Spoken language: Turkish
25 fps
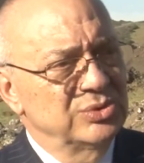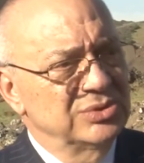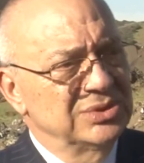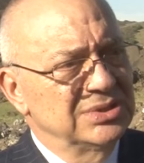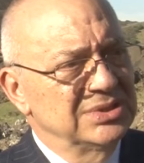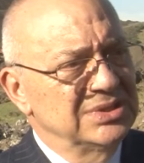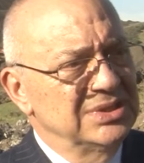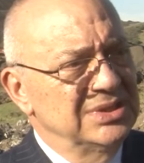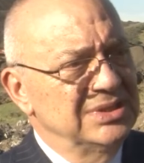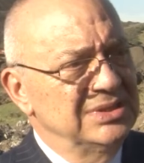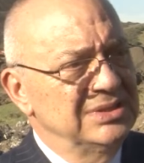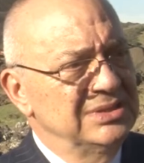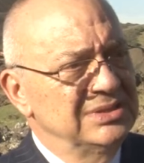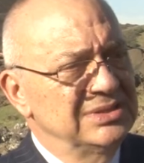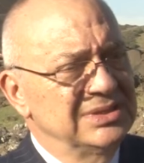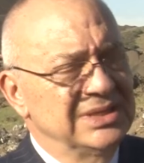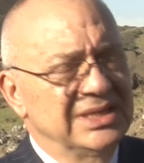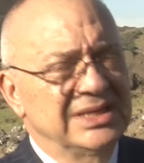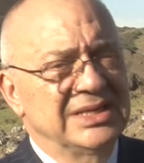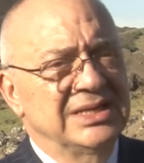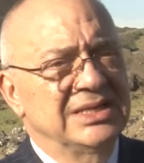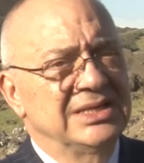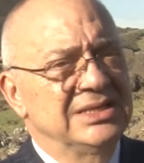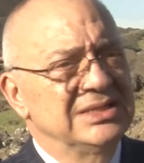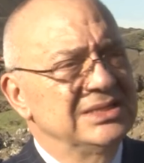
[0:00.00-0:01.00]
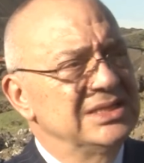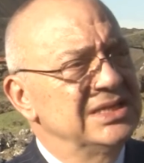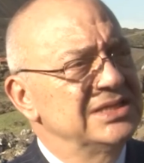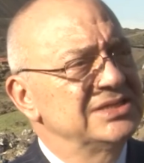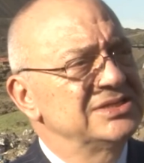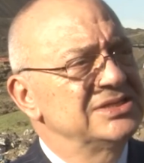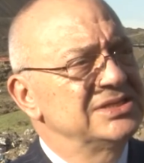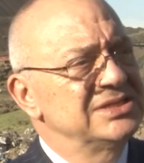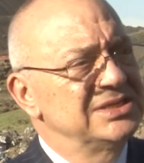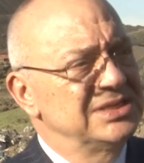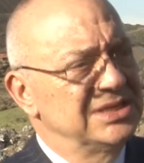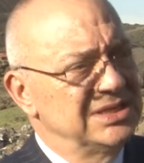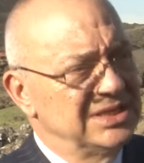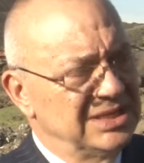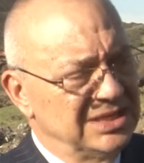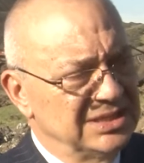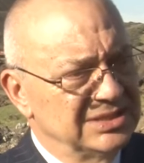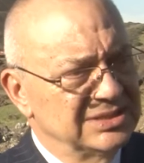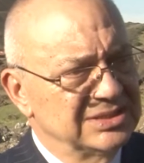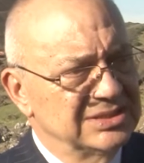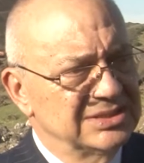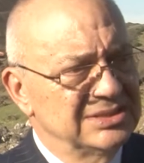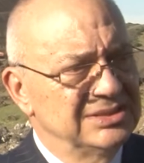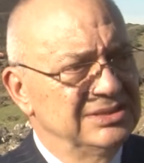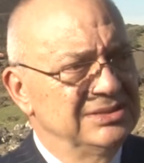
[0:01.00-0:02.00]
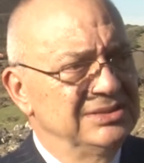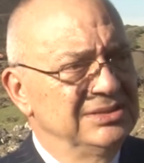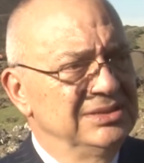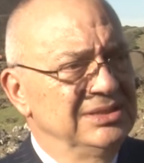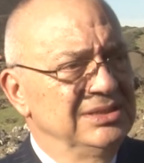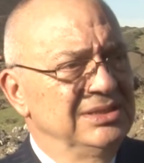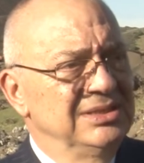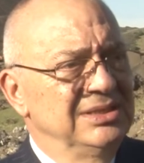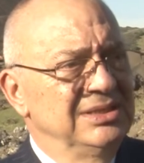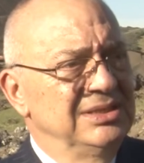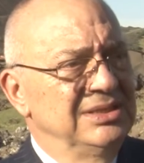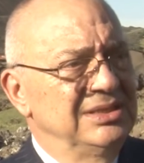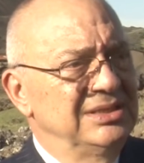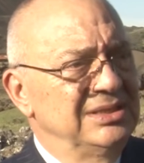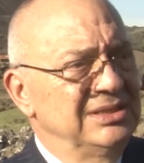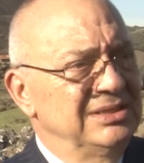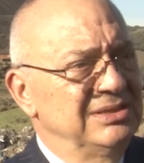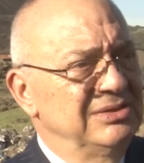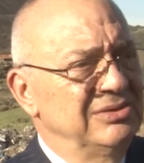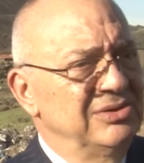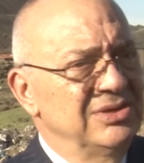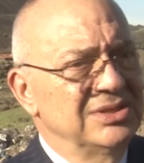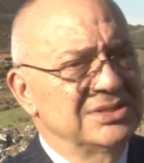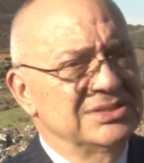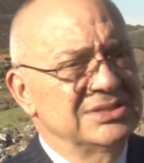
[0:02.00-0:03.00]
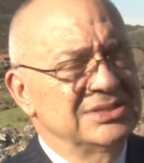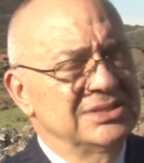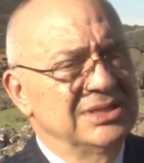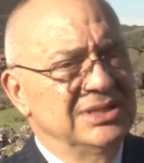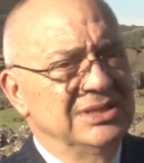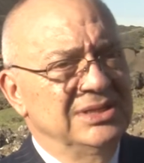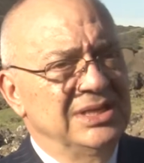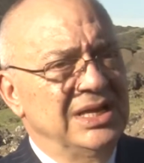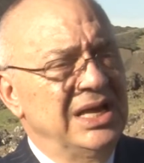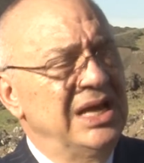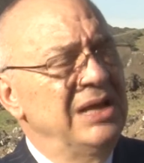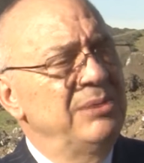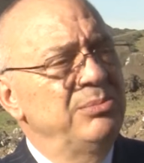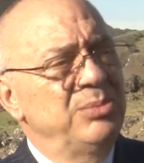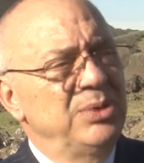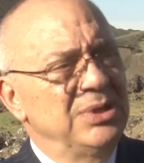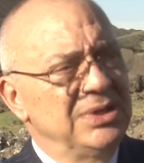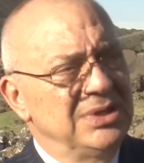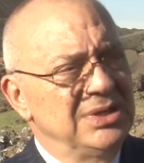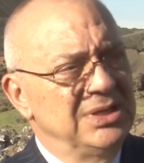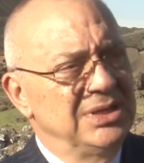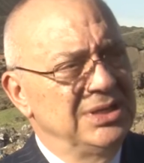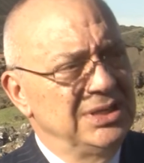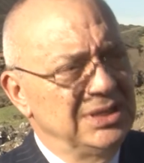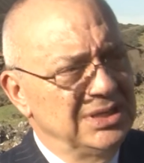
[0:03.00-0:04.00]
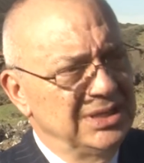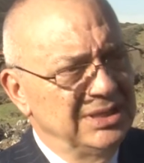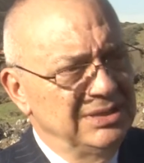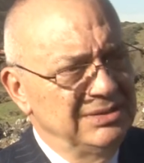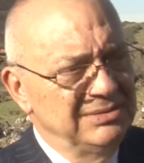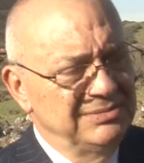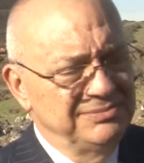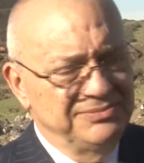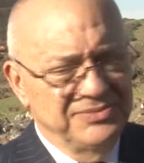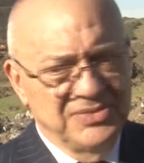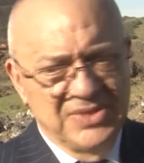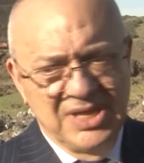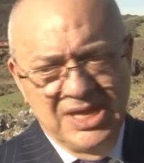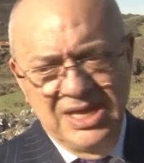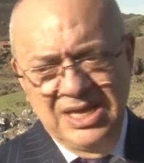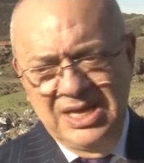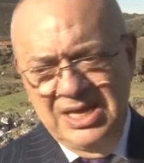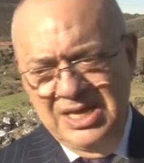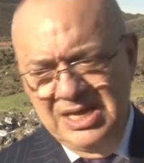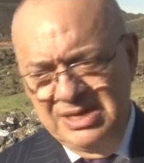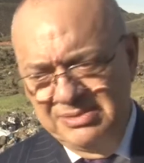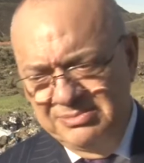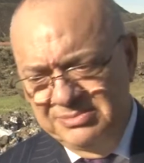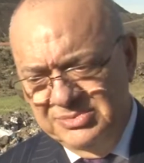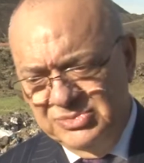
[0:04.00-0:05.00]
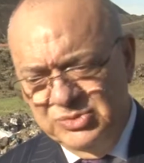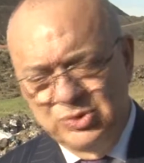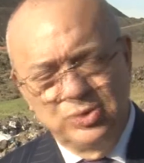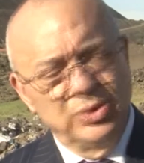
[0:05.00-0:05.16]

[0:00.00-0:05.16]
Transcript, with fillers: noktada gerekli desteği aldık. E, o açıdan el birliğiyle hem